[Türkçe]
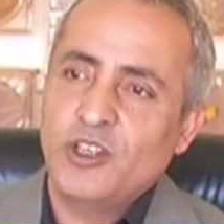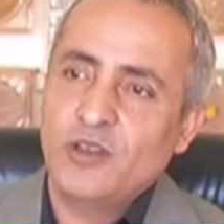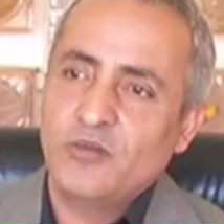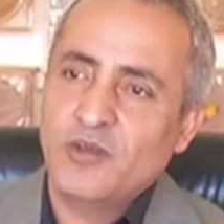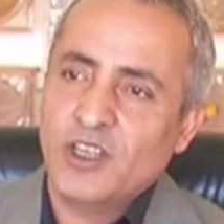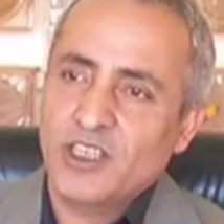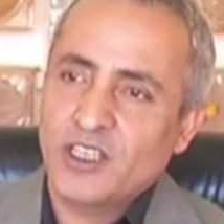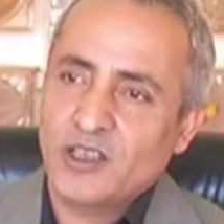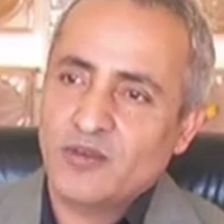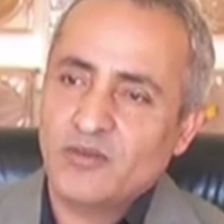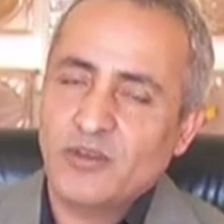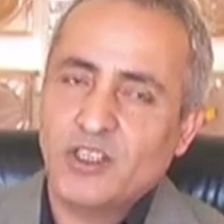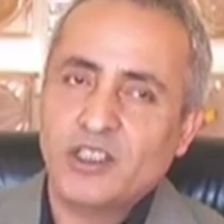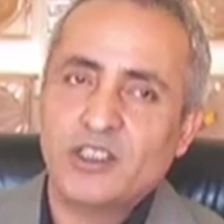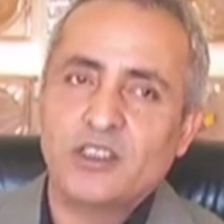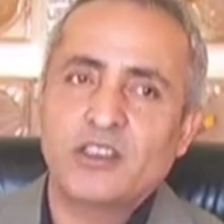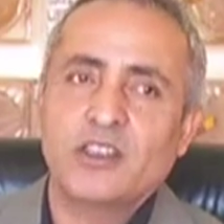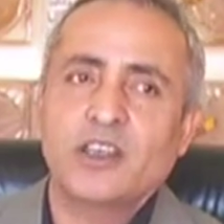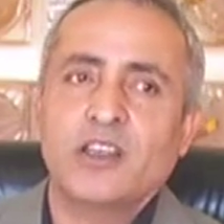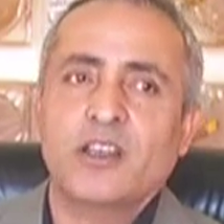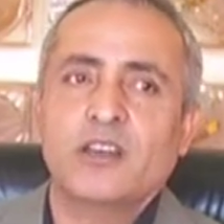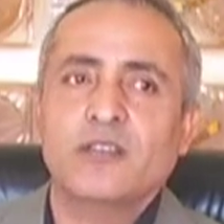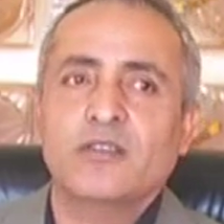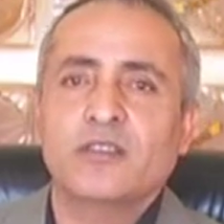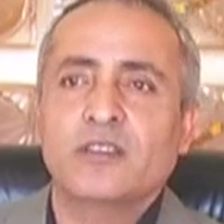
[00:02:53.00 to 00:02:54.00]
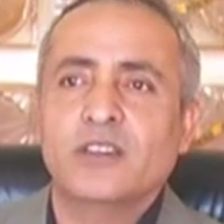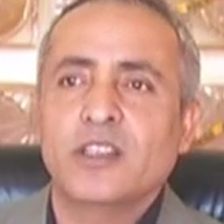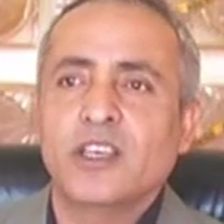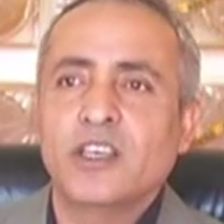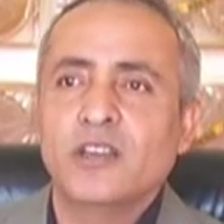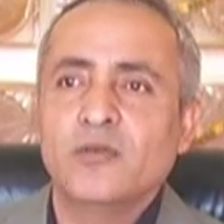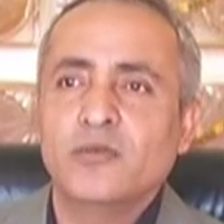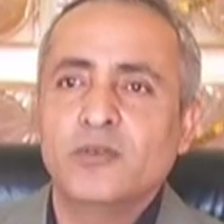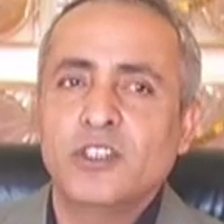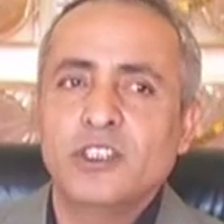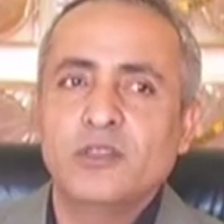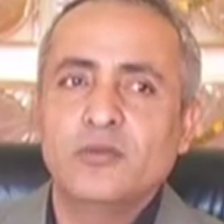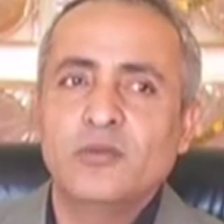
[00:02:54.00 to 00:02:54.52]
bilim adamları
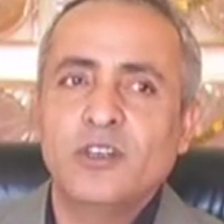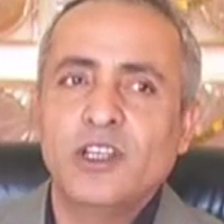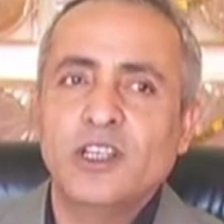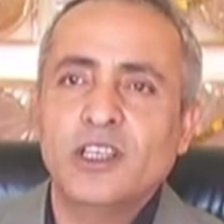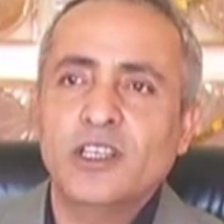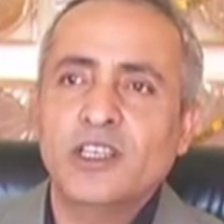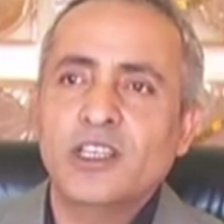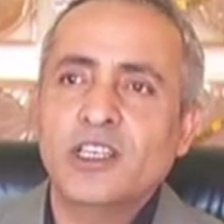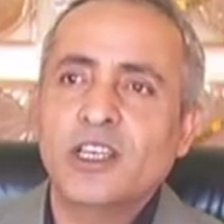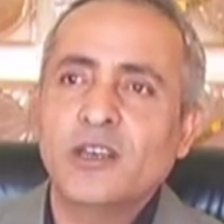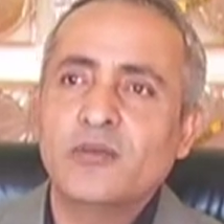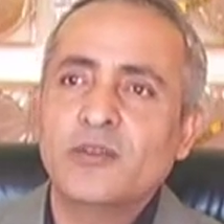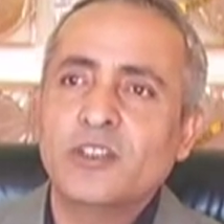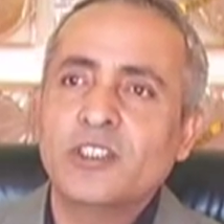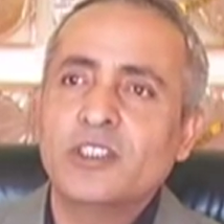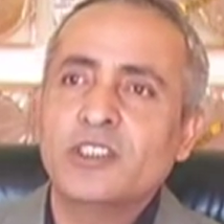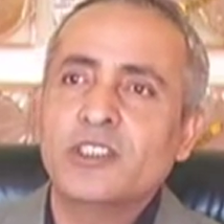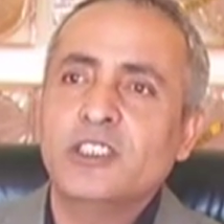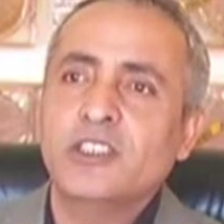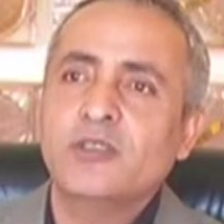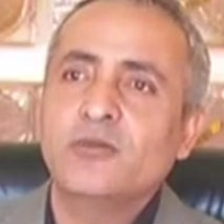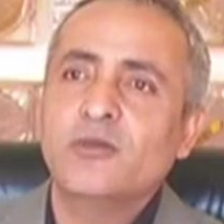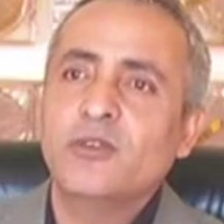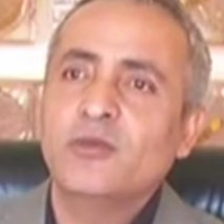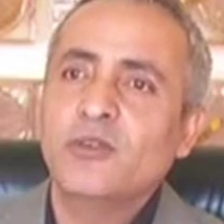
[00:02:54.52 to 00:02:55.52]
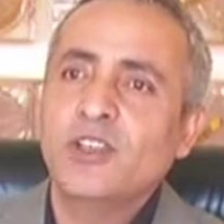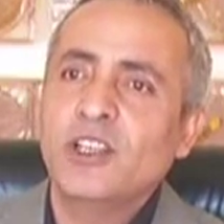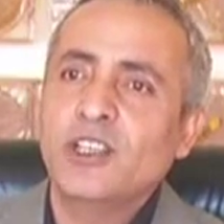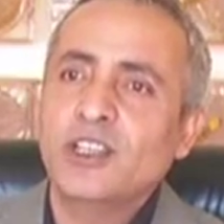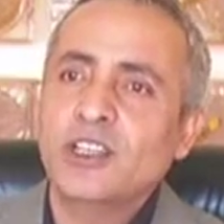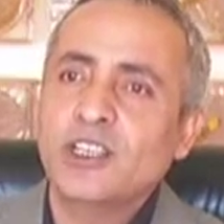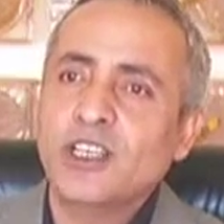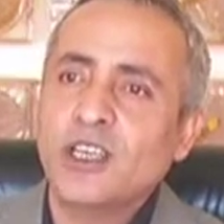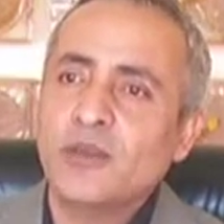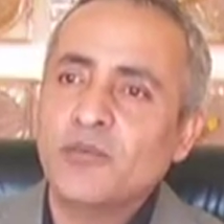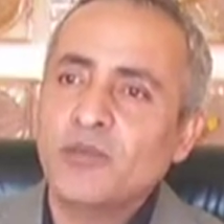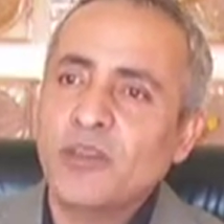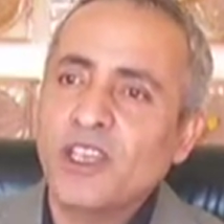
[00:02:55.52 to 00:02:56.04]
tarafından 1 miligramı 20
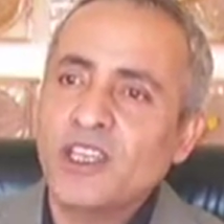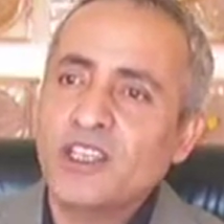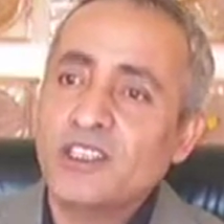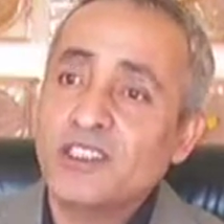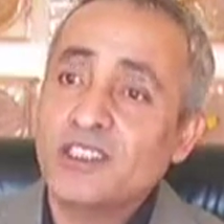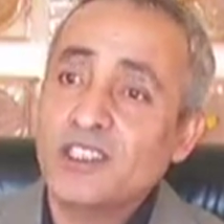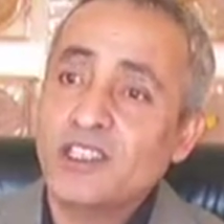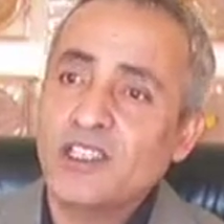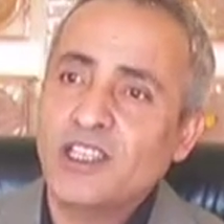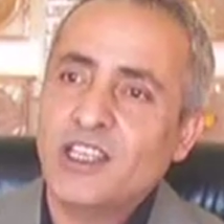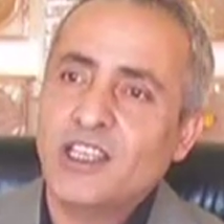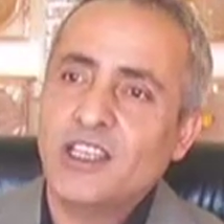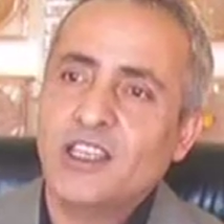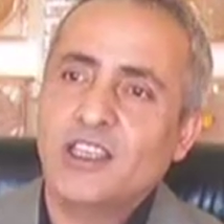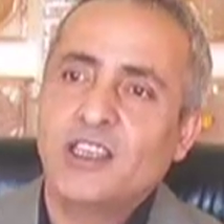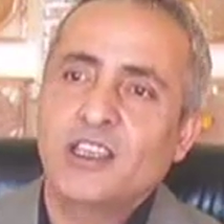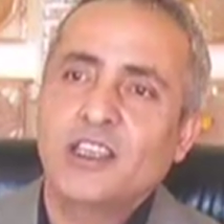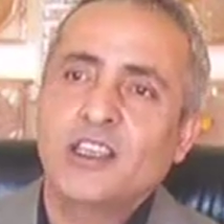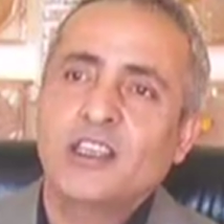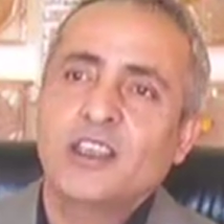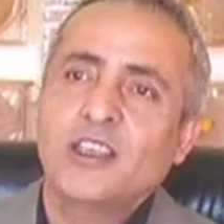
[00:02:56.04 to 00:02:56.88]
miligram penisiline